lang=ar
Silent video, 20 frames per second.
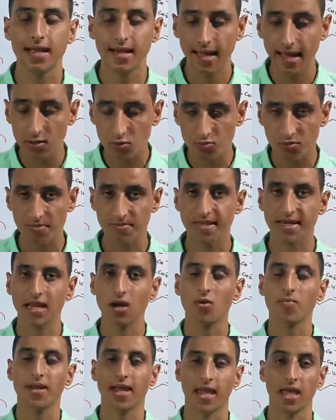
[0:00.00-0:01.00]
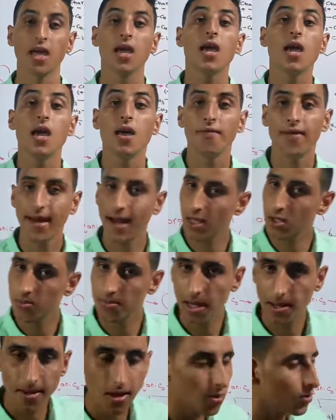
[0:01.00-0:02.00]
الاتوم دي بتتكون من ايه
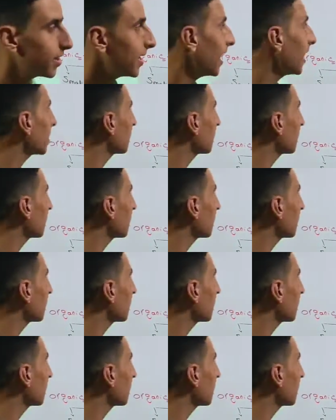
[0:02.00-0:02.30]
فالاتوم يا جماعه كلنا